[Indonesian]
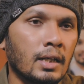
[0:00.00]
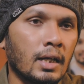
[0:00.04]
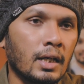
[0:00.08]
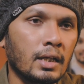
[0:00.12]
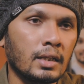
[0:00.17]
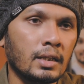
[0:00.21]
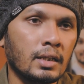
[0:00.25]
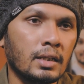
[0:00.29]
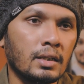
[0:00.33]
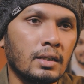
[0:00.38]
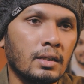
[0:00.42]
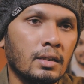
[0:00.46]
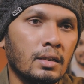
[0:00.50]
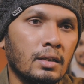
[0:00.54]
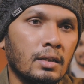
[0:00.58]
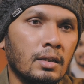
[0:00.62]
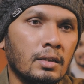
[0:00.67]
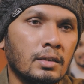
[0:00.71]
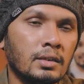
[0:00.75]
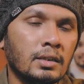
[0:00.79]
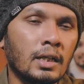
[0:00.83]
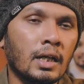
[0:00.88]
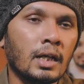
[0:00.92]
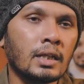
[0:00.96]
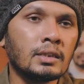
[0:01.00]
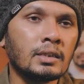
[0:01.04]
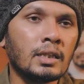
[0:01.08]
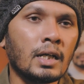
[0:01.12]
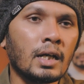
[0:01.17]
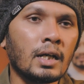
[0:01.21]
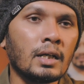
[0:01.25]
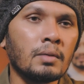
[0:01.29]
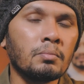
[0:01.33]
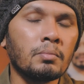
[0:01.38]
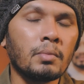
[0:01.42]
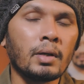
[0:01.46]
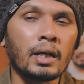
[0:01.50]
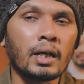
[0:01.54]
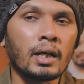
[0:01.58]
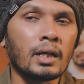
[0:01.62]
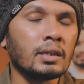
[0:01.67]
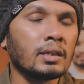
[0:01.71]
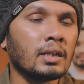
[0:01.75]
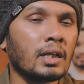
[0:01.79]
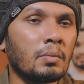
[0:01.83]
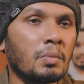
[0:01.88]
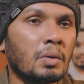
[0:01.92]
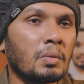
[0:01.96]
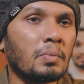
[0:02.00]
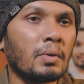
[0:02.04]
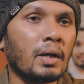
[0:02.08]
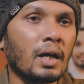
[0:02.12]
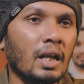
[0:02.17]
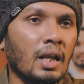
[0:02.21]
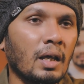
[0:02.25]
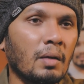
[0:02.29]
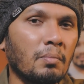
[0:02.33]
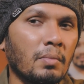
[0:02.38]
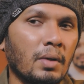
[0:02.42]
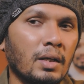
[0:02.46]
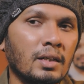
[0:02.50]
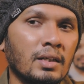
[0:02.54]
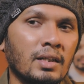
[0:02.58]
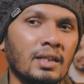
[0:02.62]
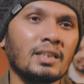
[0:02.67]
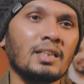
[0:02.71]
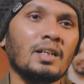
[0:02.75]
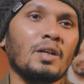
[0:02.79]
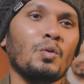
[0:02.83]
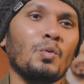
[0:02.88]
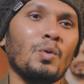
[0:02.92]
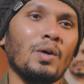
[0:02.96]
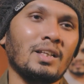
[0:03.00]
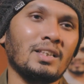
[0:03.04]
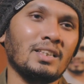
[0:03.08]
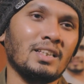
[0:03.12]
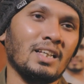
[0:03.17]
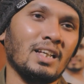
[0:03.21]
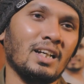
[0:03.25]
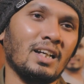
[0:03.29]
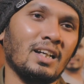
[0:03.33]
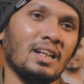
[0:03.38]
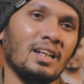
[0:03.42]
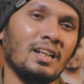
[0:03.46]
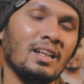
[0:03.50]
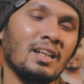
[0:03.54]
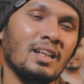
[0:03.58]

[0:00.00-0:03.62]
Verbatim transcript: nggak nih jangan-jangan mereka tidak berpengalaman kita khawatir